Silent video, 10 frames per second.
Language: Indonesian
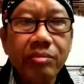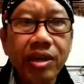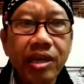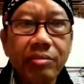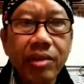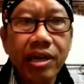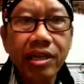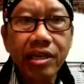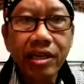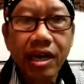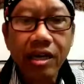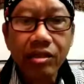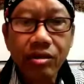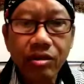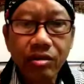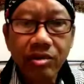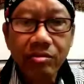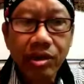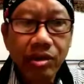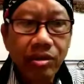mengimani atau
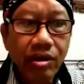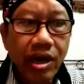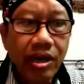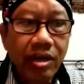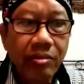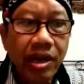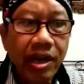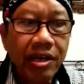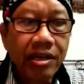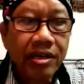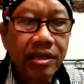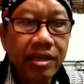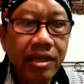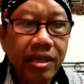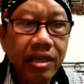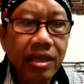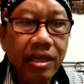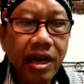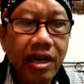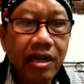memeluk agama lain
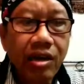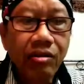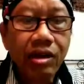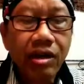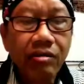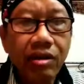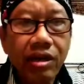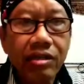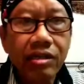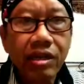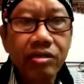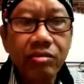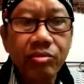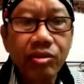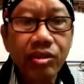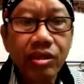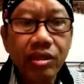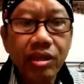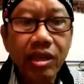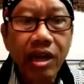karena orang-orang tersebut
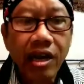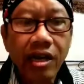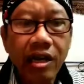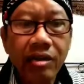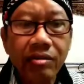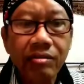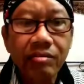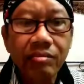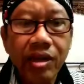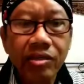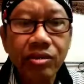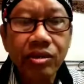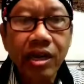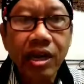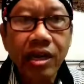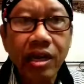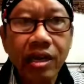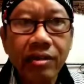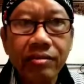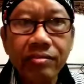akan masuk
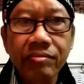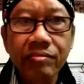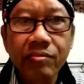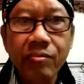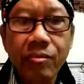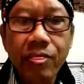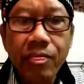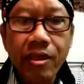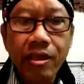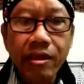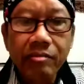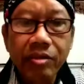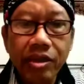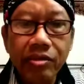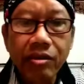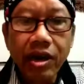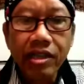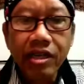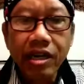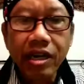neraka. Begitulah
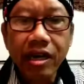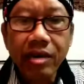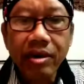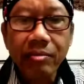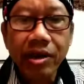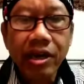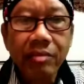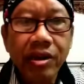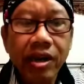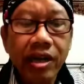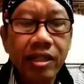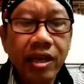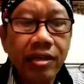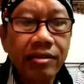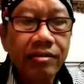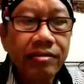ajaran agama mereka berkata.